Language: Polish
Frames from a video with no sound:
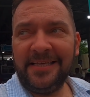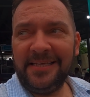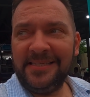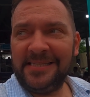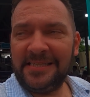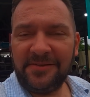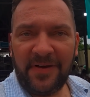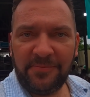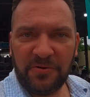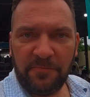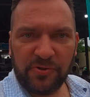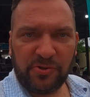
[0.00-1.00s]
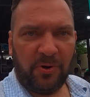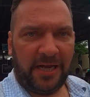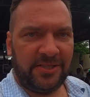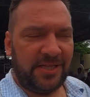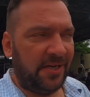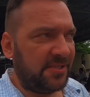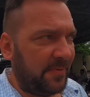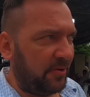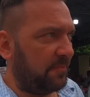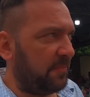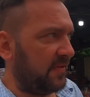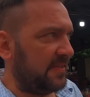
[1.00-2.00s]
E, I zdecydowałem się posłuchać tego, co
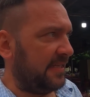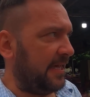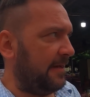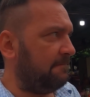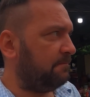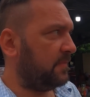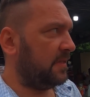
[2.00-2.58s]
mają do powiedzenia.